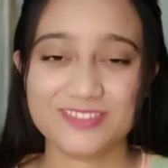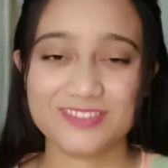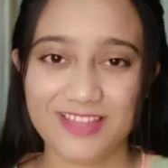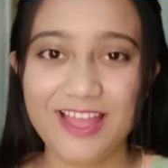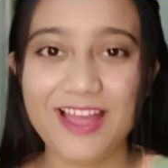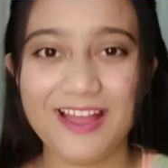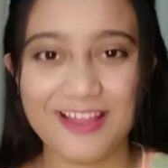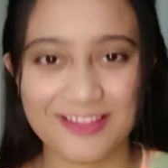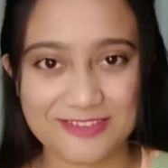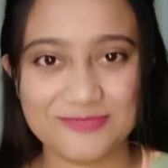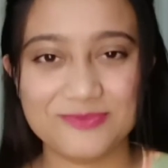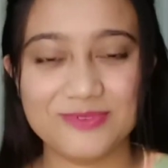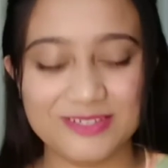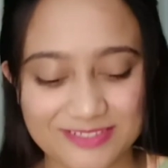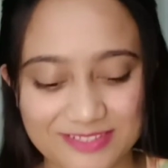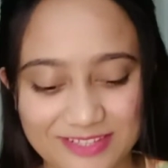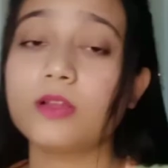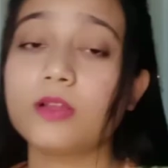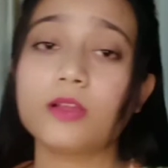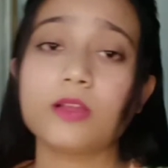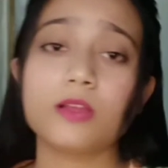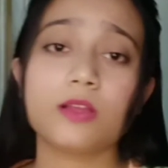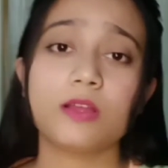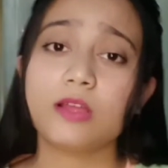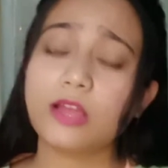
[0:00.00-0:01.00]
आगे बढ़ते हैं
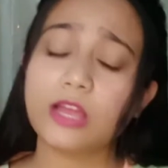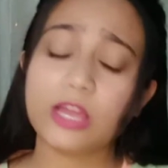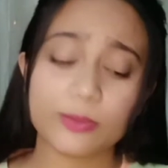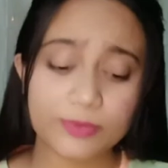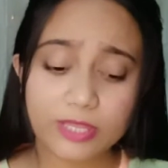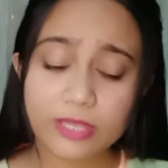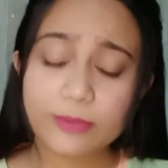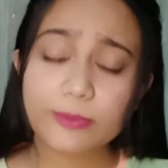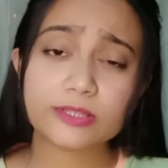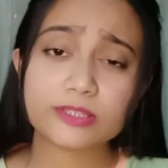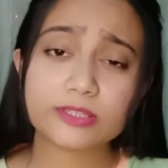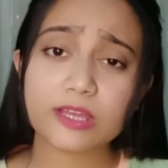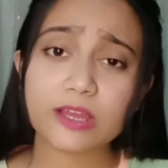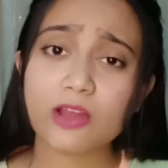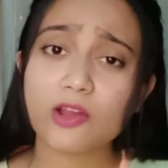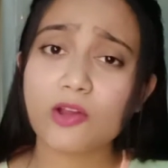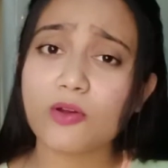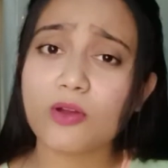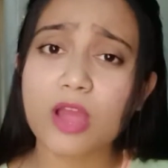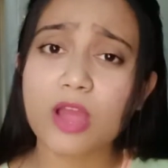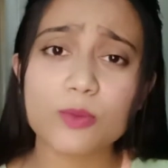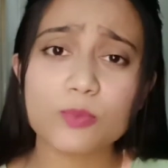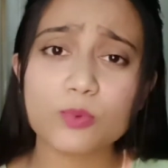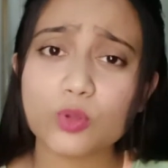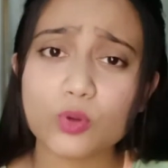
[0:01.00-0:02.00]
अब ये बताओ
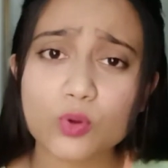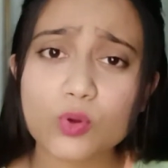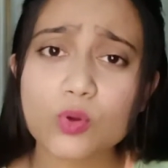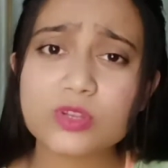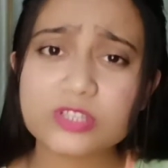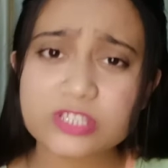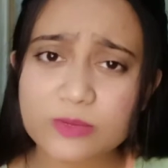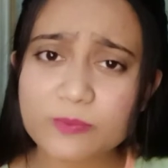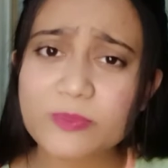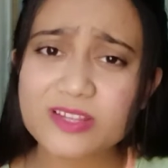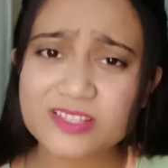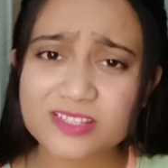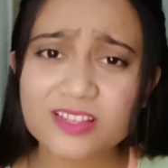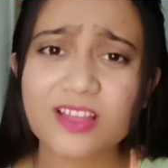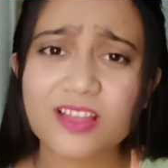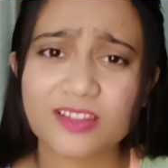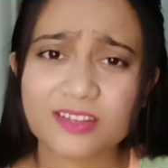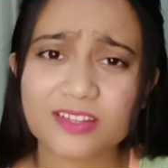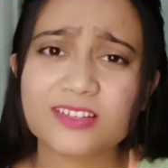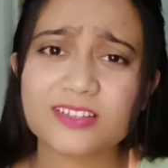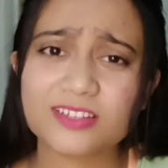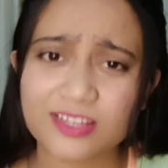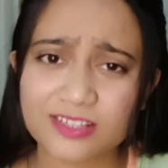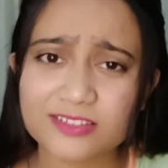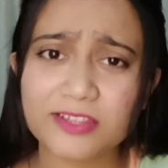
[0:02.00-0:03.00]
आप लोगों को चम्मच से खाना
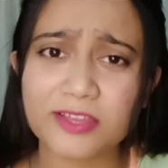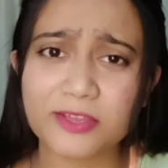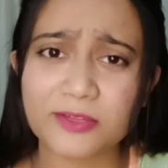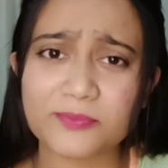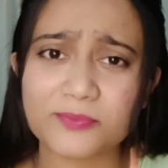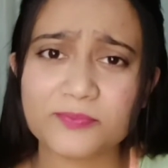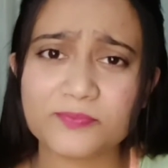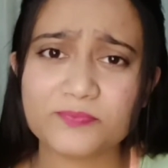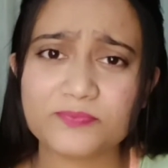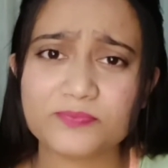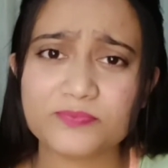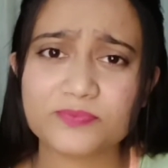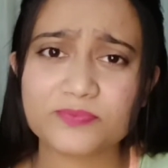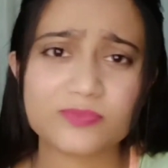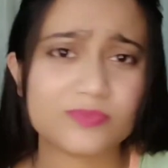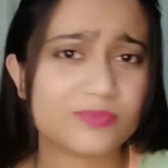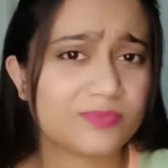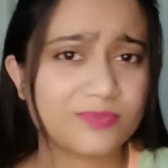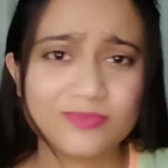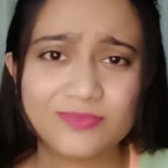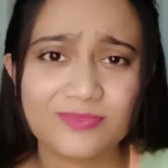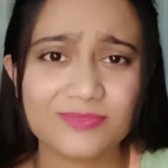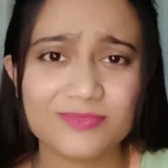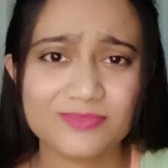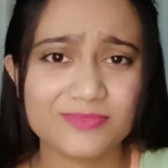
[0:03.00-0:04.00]
खाना आता है
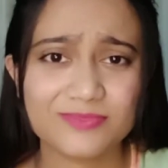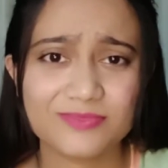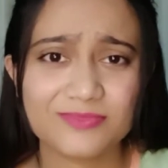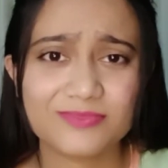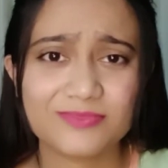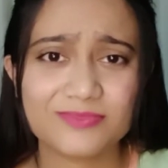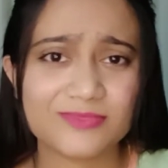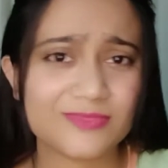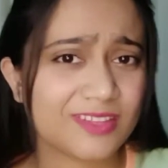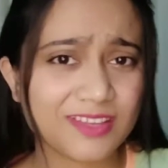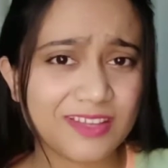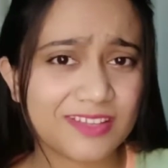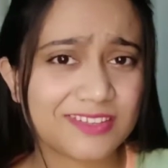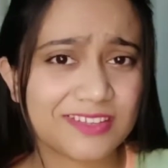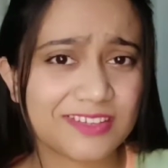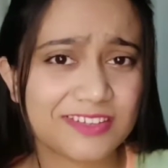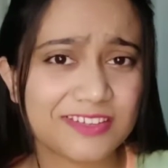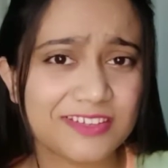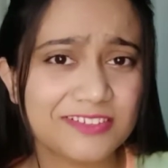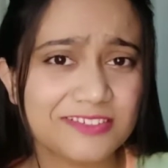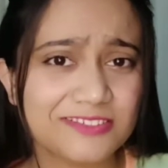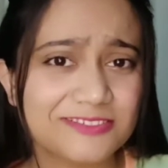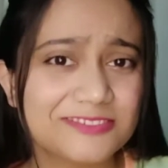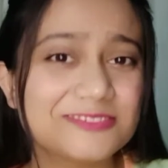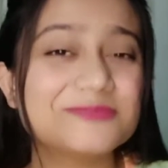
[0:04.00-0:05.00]
नहीं आता है ना
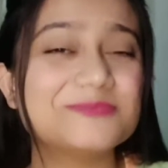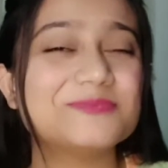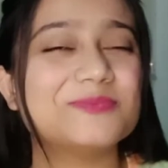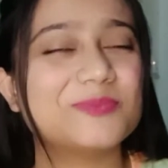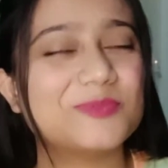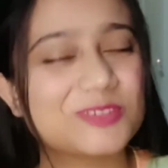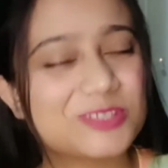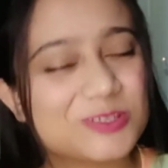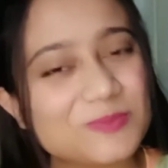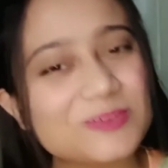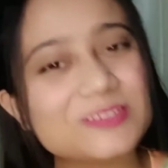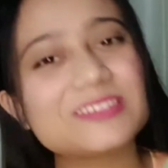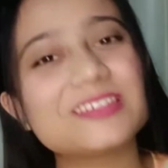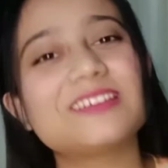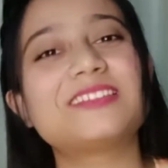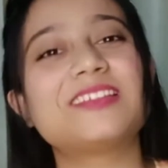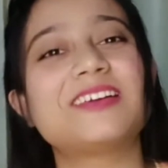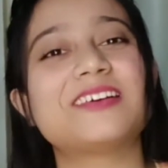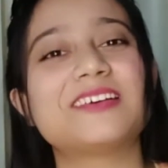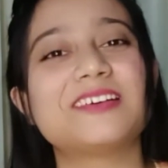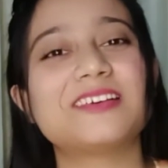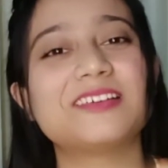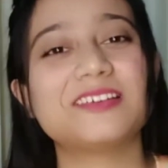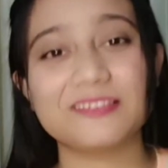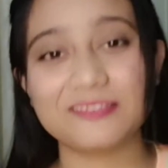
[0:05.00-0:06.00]
मुझे पता था
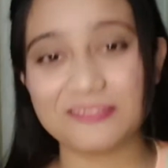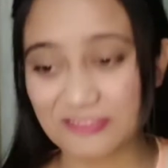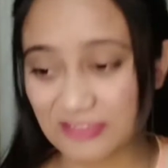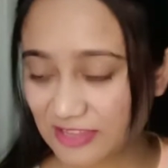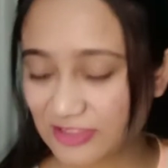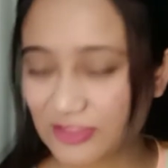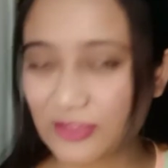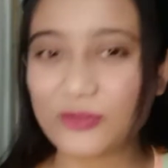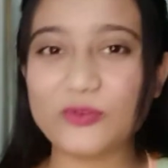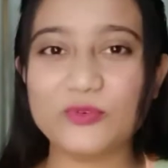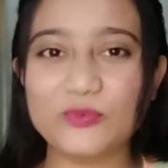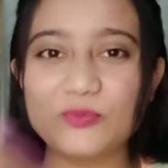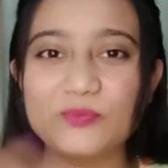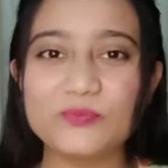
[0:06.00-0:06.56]
ये देखो